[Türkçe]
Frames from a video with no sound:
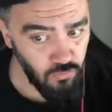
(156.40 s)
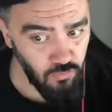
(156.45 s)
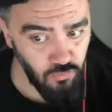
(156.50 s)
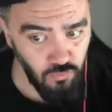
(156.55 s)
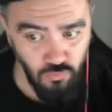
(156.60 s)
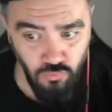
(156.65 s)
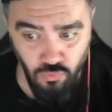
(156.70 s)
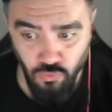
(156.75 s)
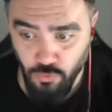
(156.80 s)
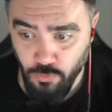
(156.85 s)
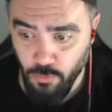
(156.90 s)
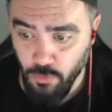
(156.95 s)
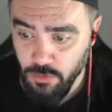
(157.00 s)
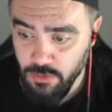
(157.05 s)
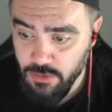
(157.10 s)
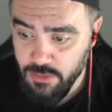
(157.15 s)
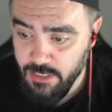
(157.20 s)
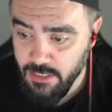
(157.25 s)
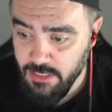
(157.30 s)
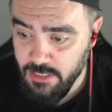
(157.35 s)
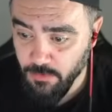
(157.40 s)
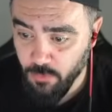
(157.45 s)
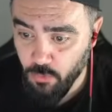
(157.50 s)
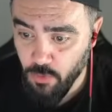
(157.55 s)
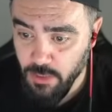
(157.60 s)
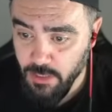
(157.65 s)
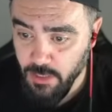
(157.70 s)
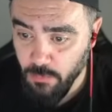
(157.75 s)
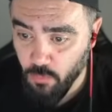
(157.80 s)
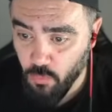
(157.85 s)
Turbonun sesi bu
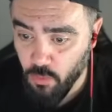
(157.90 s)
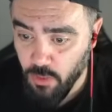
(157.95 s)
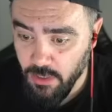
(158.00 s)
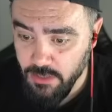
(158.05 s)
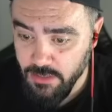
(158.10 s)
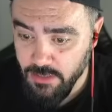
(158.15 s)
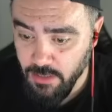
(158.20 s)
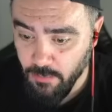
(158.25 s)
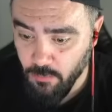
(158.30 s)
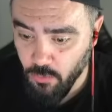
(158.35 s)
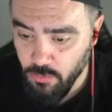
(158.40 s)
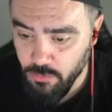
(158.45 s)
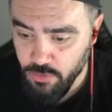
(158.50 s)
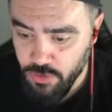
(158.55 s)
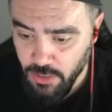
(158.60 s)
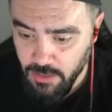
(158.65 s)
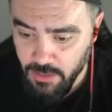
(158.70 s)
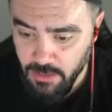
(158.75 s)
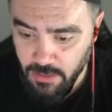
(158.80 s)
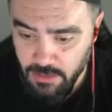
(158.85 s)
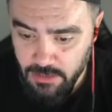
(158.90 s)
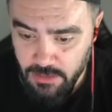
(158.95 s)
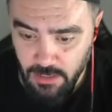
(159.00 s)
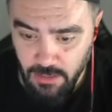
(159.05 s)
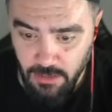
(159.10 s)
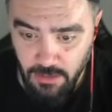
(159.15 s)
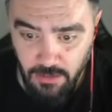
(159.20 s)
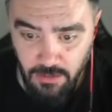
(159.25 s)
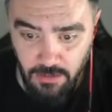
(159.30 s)
arada muazzam olmuş arkadaşlar.